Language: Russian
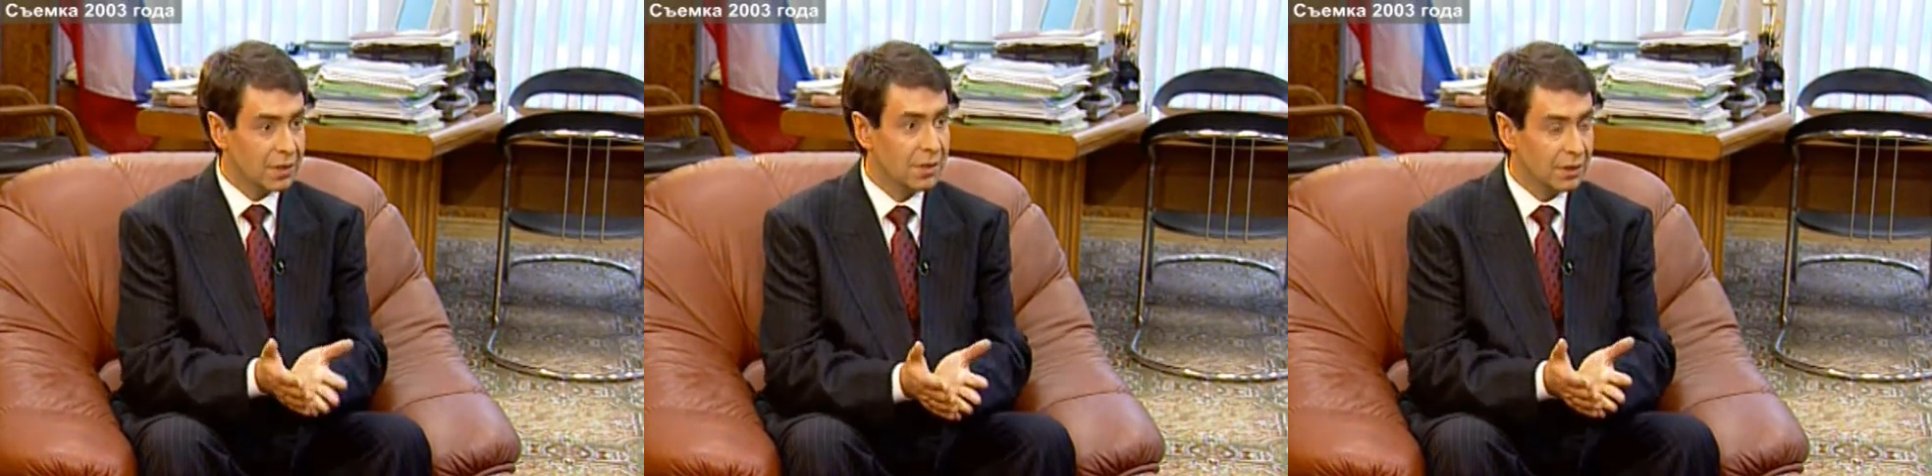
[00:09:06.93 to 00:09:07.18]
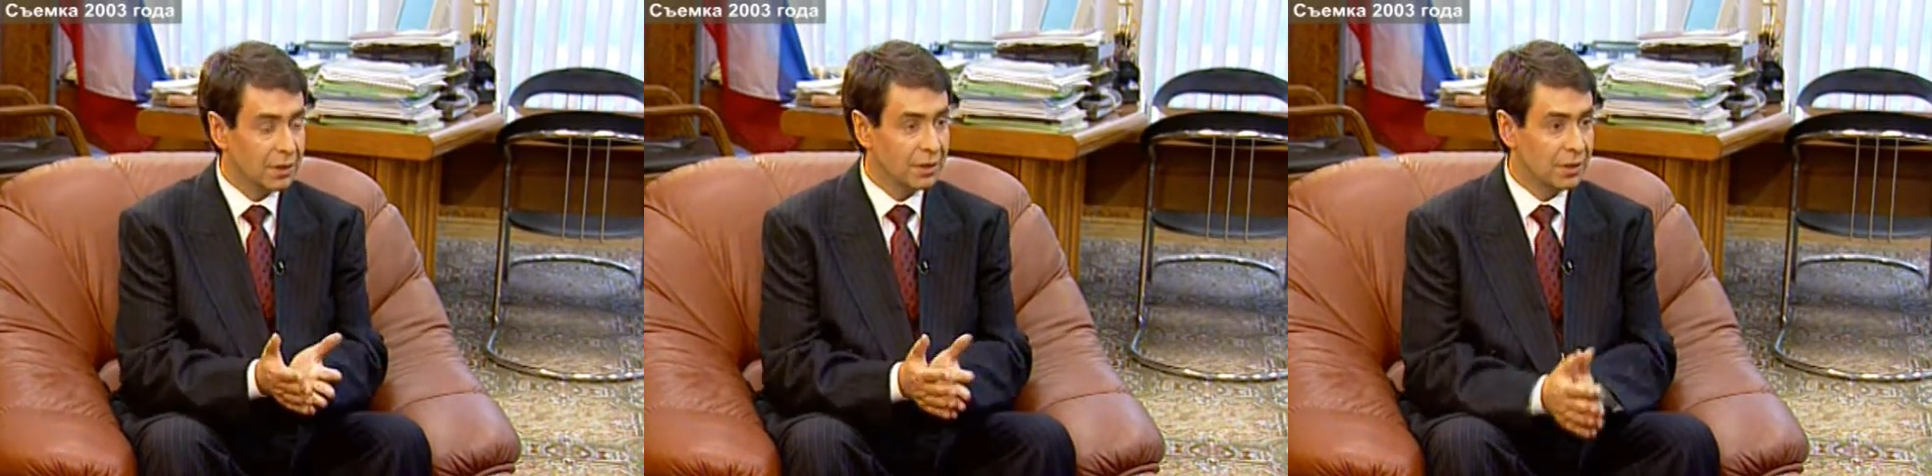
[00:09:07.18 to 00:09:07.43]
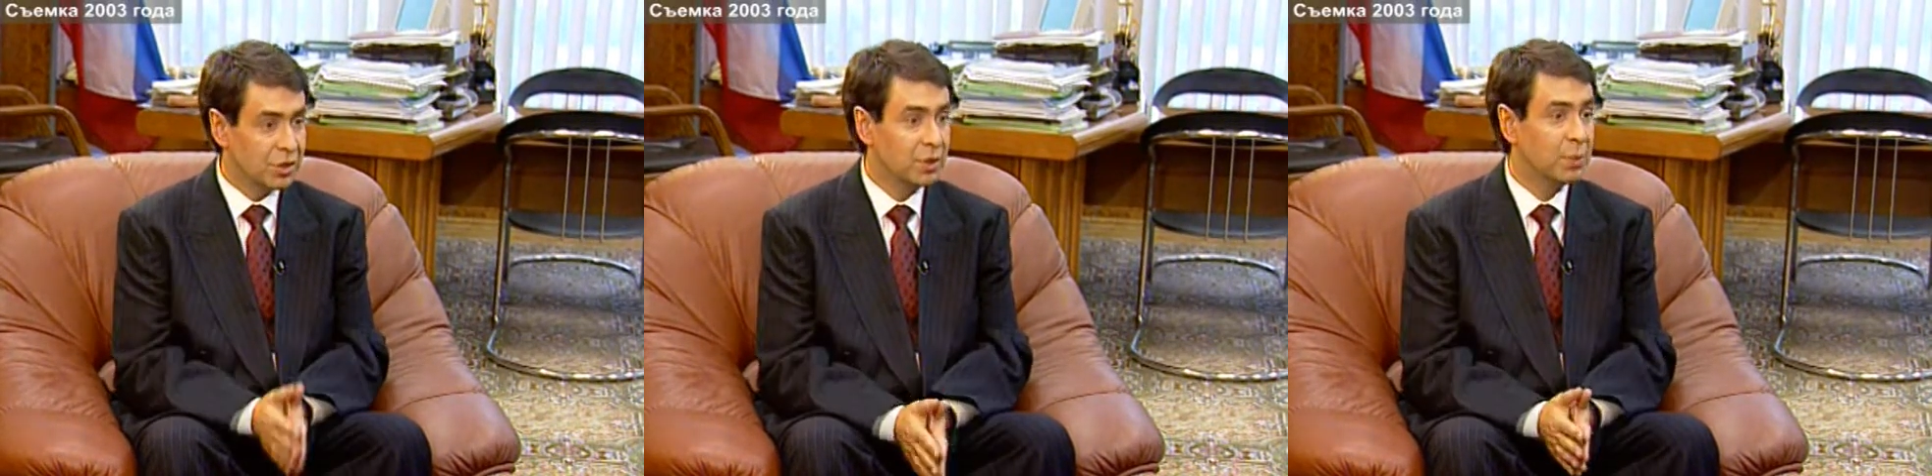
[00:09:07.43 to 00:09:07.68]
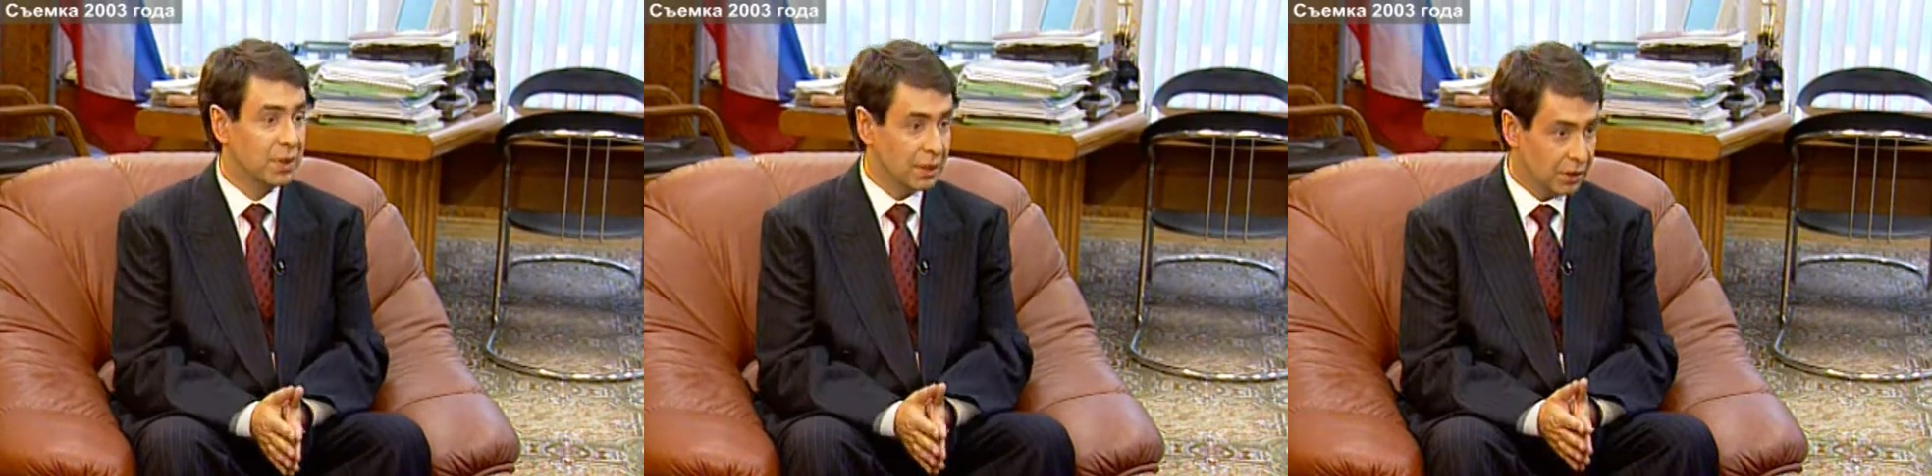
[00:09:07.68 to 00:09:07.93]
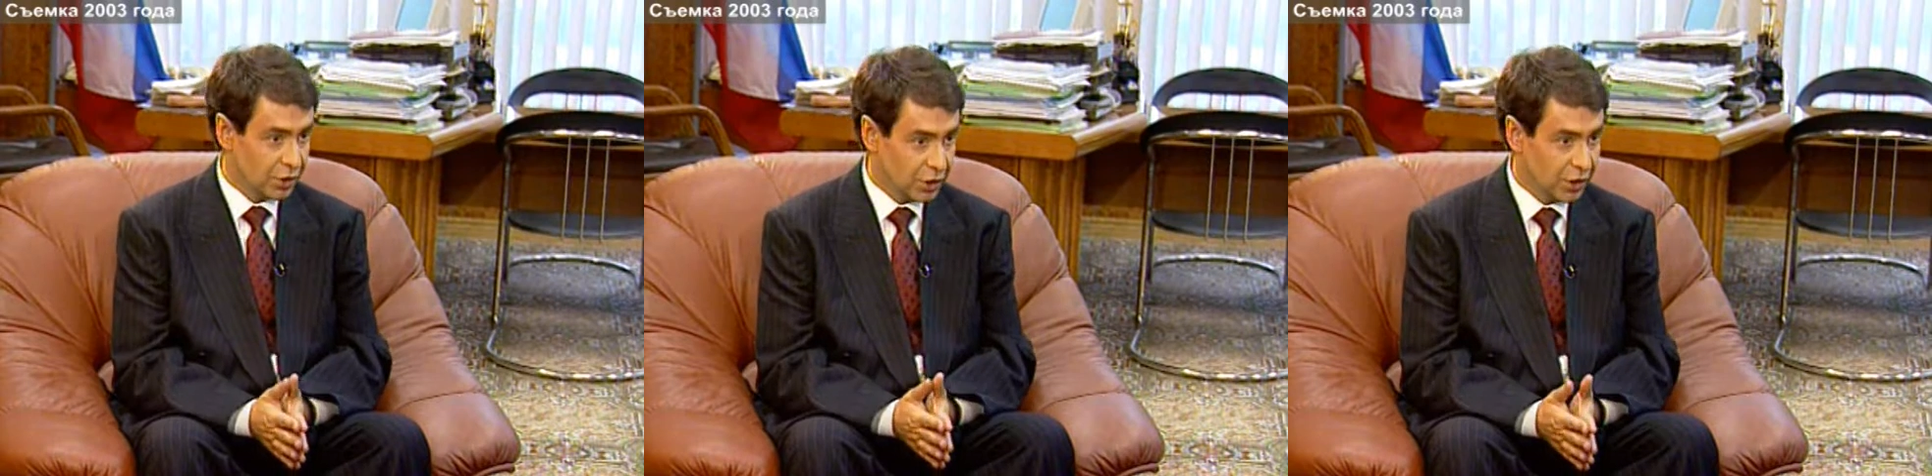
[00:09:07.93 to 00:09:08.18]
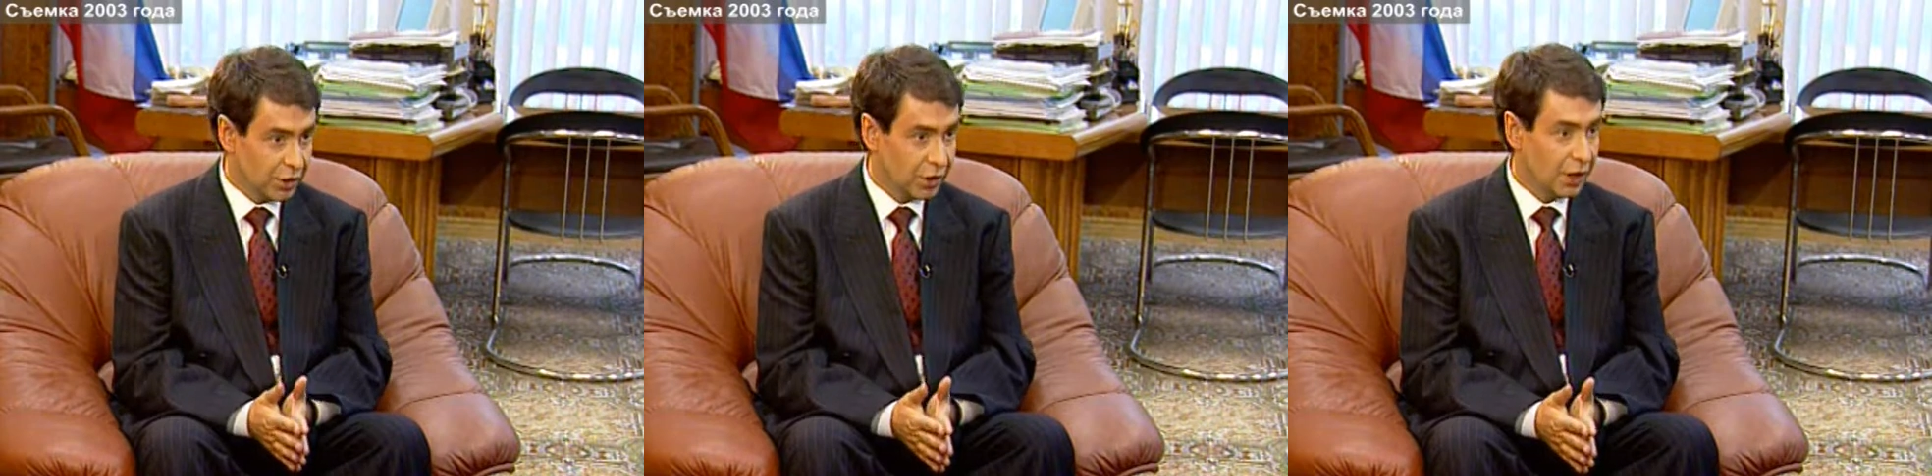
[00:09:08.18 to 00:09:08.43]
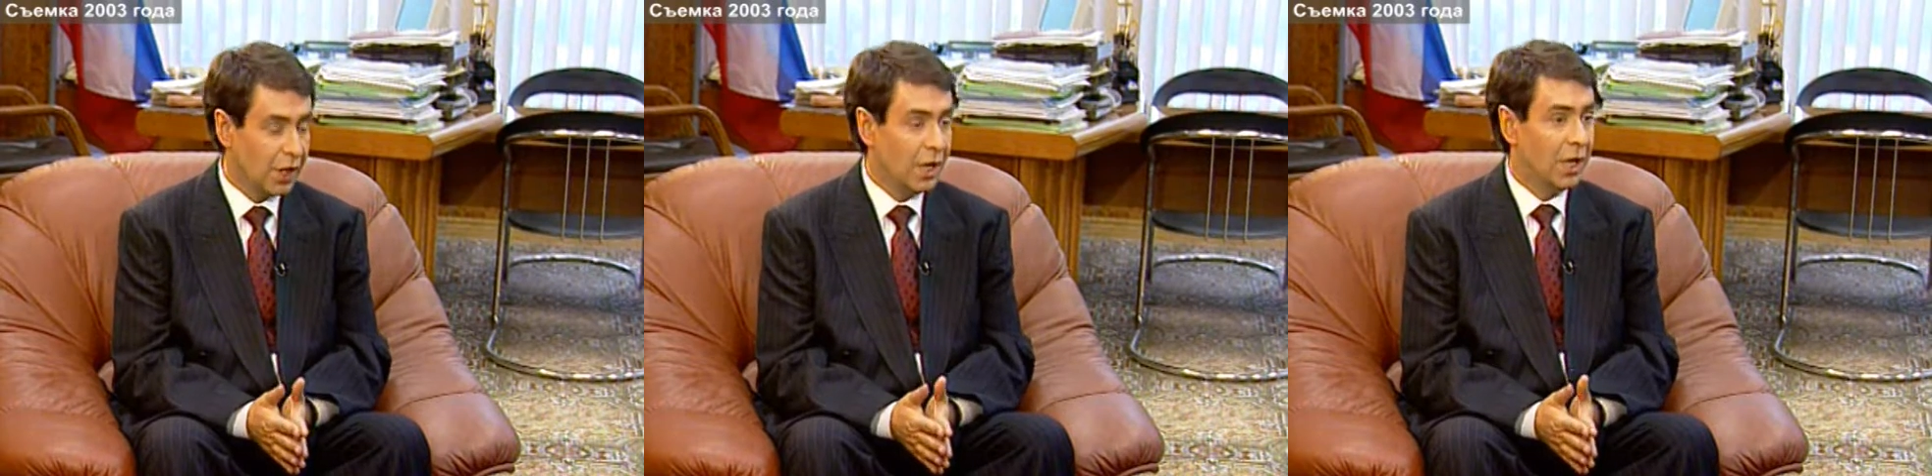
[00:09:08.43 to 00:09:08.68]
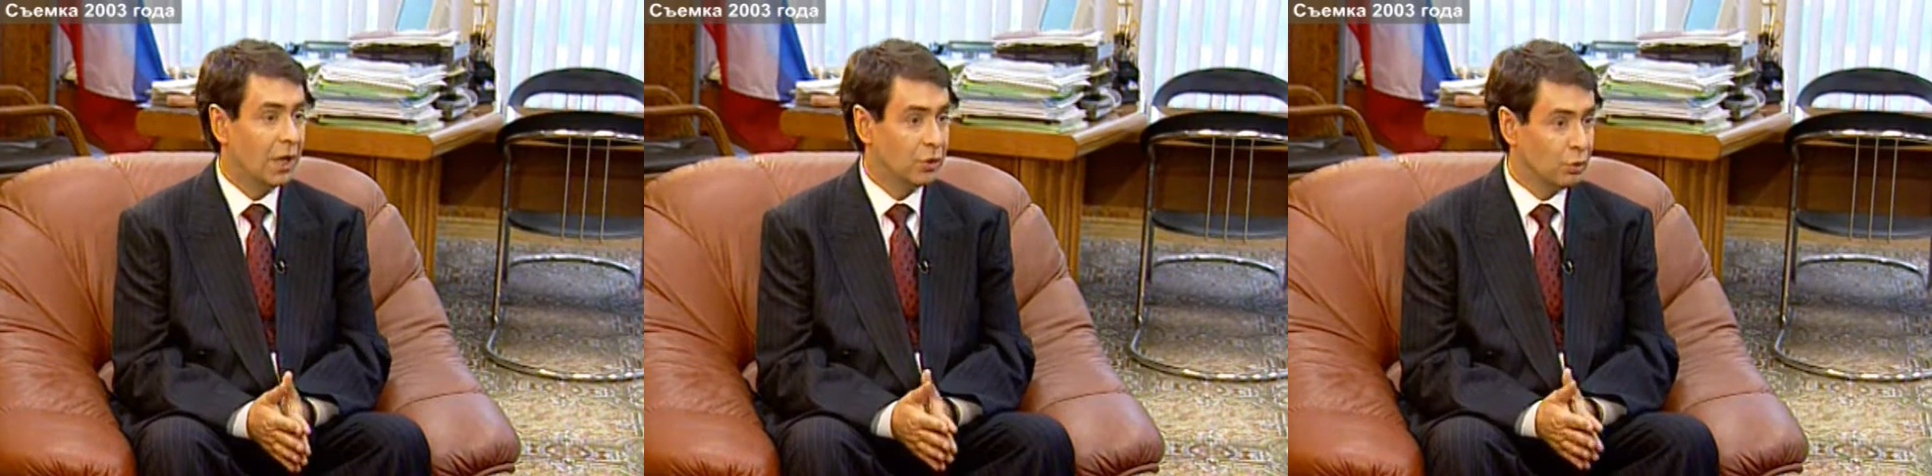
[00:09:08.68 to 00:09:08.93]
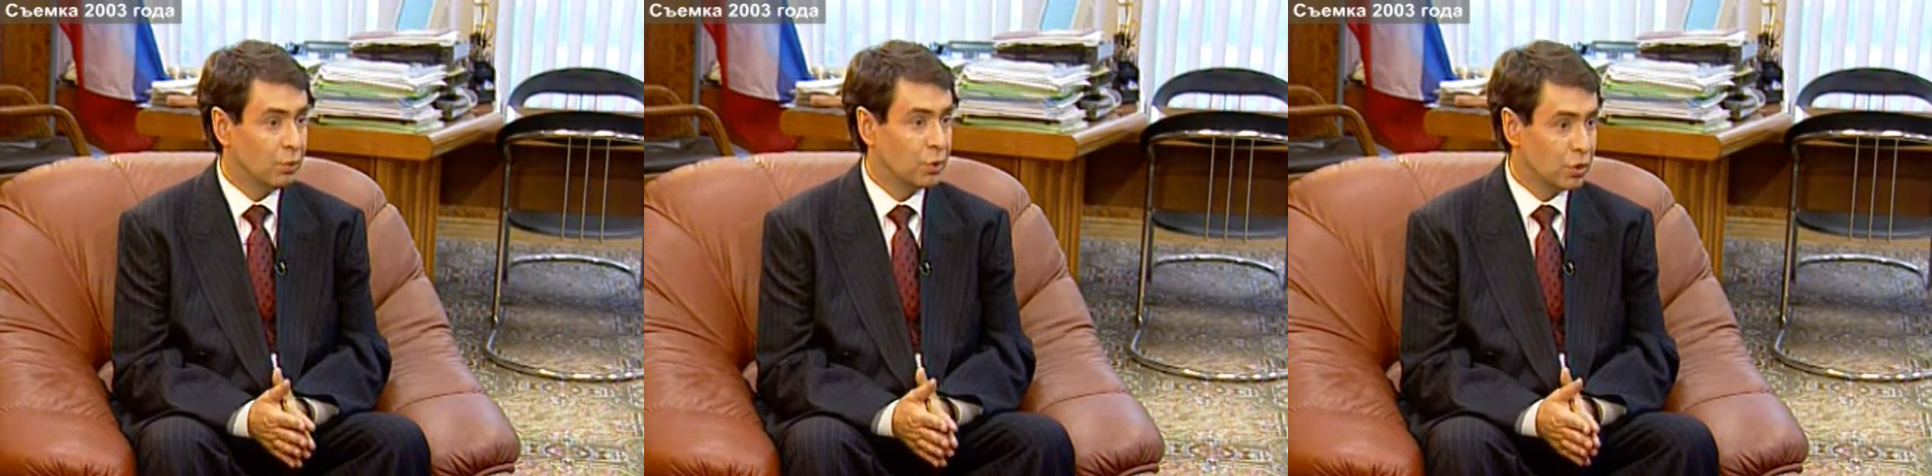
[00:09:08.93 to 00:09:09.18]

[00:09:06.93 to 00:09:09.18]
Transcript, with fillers: акционеры должны принять решение о том,